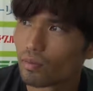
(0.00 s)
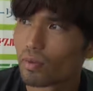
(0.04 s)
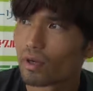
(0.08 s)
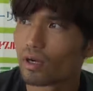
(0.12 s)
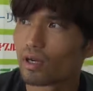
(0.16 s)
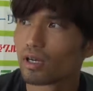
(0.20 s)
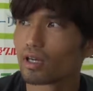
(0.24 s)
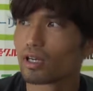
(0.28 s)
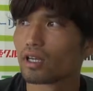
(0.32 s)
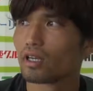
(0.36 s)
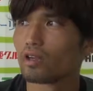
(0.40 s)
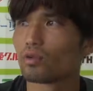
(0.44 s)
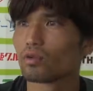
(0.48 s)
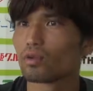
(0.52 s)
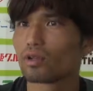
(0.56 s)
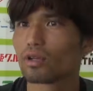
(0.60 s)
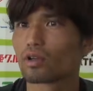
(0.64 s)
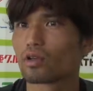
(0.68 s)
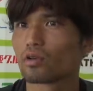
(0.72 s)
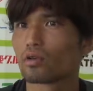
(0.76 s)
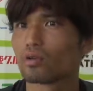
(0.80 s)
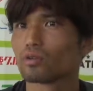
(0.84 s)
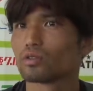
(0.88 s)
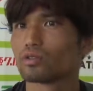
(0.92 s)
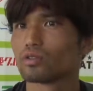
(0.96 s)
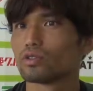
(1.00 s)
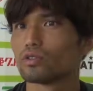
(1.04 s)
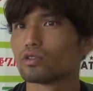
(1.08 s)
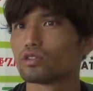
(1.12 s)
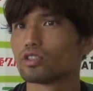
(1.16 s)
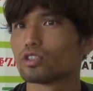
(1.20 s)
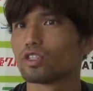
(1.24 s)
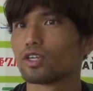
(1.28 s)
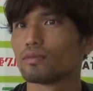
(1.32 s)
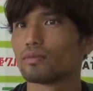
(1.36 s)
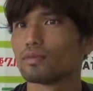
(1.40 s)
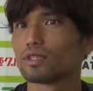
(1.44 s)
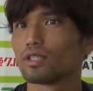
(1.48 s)
まあ、いろんな共通の
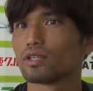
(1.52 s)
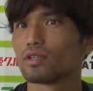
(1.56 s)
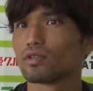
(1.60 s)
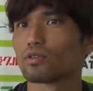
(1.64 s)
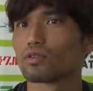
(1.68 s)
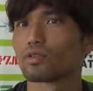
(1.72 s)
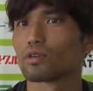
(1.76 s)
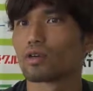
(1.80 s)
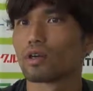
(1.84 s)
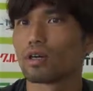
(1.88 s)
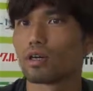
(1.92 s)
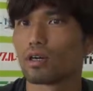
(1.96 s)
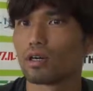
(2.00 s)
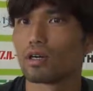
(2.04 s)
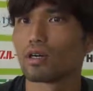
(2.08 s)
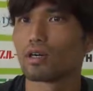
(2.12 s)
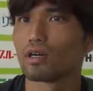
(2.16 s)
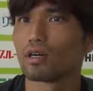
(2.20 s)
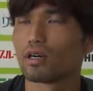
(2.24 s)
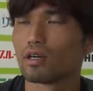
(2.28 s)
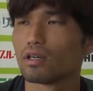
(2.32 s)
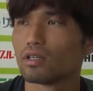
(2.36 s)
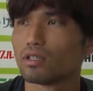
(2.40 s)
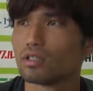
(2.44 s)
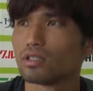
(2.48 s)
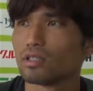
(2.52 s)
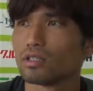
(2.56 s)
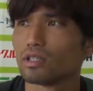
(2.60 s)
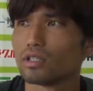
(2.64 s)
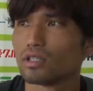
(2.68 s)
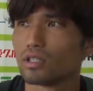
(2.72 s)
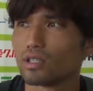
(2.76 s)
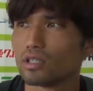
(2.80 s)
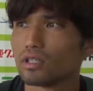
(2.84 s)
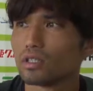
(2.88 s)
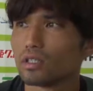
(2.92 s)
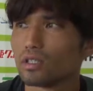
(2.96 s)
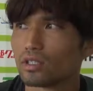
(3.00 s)
津波さんとかあそうで
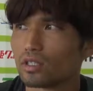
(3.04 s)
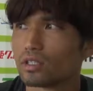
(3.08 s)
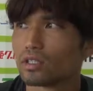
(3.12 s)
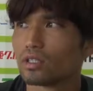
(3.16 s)
すね